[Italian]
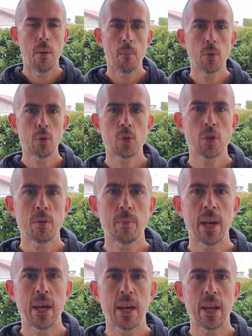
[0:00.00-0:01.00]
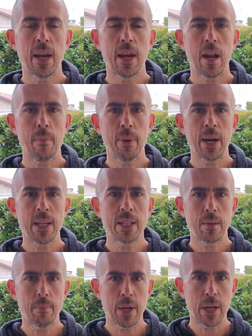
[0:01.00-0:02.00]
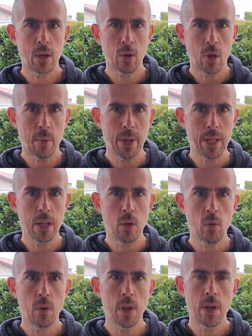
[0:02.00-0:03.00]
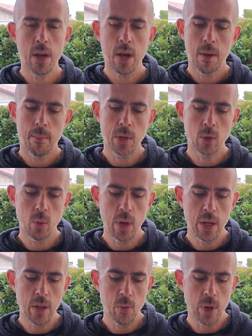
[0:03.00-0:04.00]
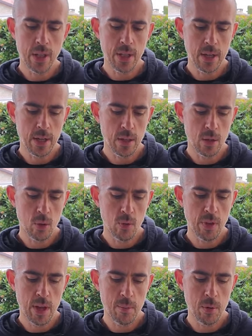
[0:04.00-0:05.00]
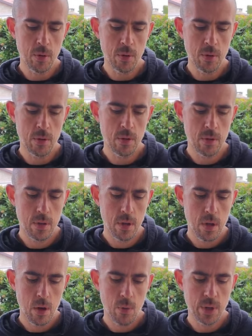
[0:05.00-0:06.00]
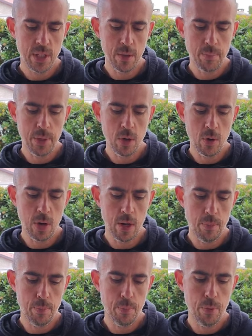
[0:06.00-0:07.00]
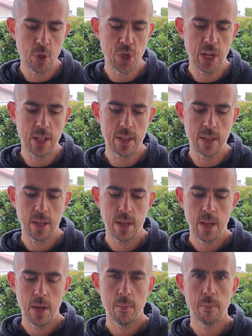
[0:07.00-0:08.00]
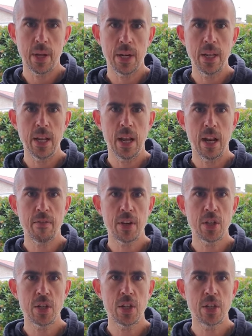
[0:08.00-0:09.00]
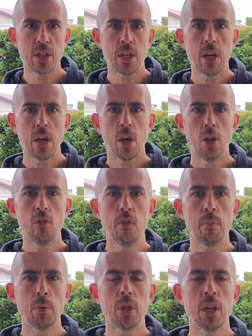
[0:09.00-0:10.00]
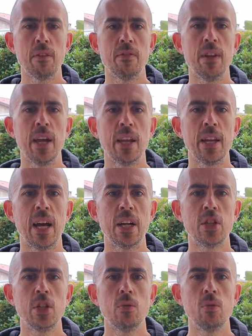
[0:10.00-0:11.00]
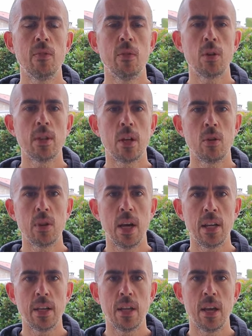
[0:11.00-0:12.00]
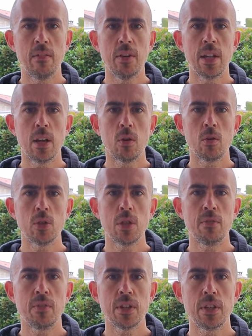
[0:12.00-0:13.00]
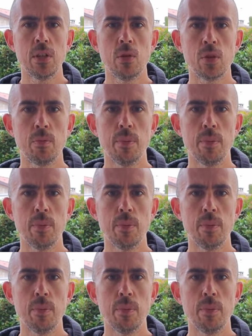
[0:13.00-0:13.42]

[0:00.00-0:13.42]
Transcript: Possono sembrare all'apparenza particolarmente lunghi, ma sulla linguetta troviamo questa piccola pochette, per dirla alla francese, dove poter infilare i lacci una volta annodati, evitando così fastidiosi